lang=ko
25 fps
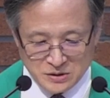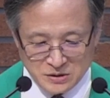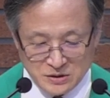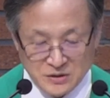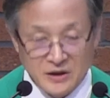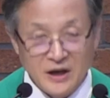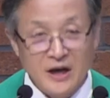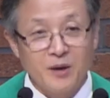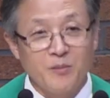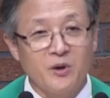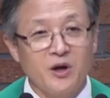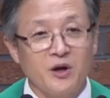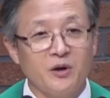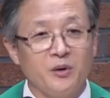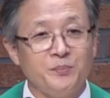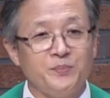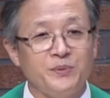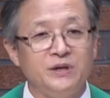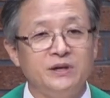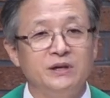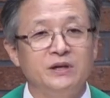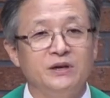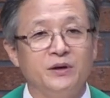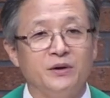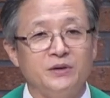그야말로
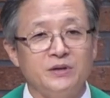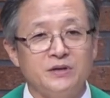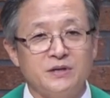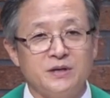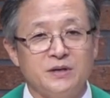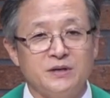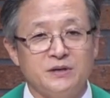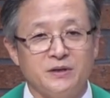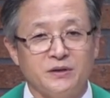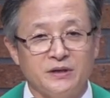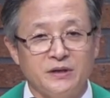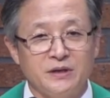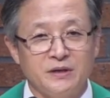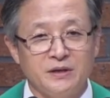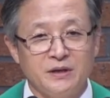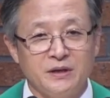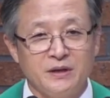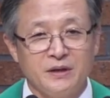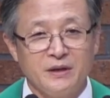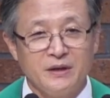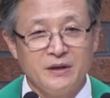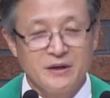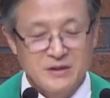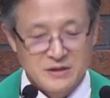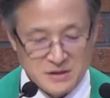비현실적인
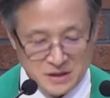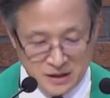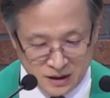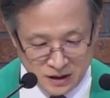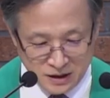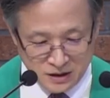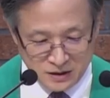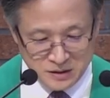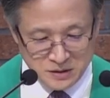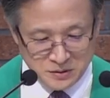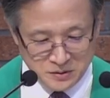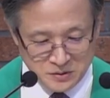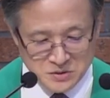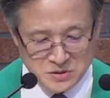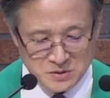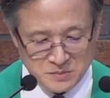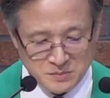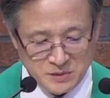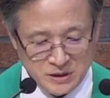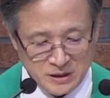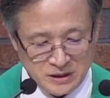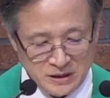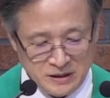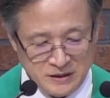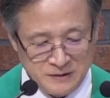생각일
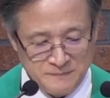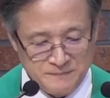것입니다.